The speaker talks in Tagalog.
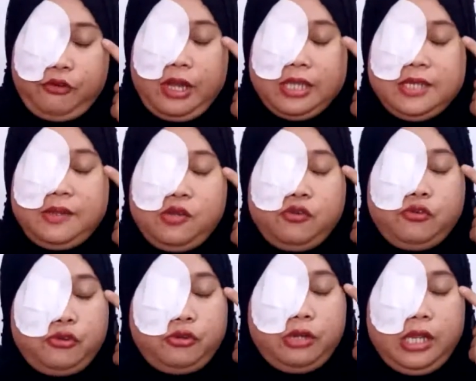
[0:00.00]
Kasi yun,
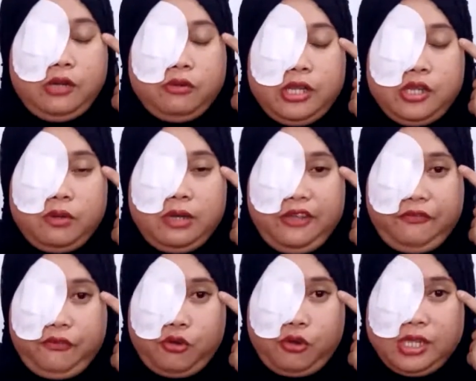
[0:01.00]
inuna yung
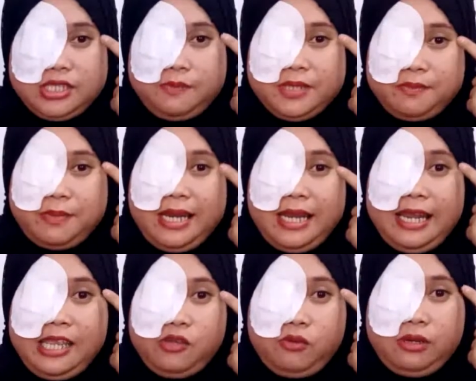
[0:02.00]
left ko kasi mas malala
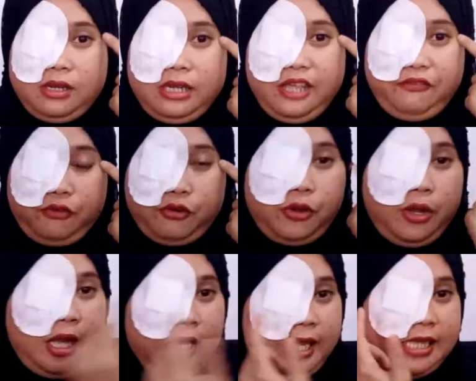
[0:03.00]
yung left ko
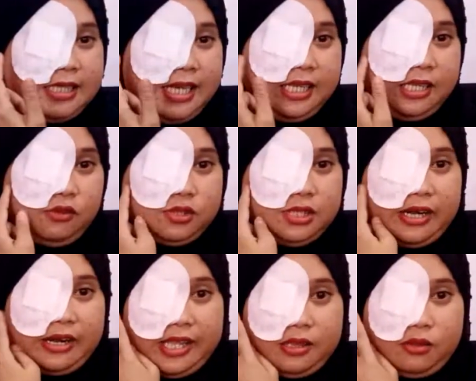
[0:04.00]
kaysa dito sa
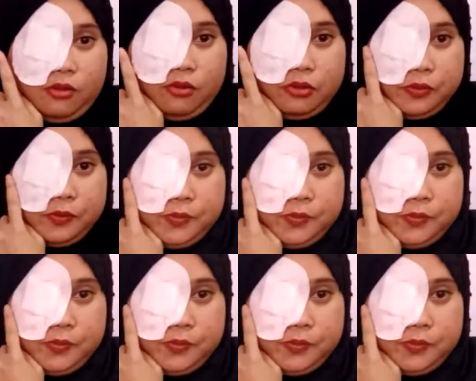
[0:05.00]
right ko.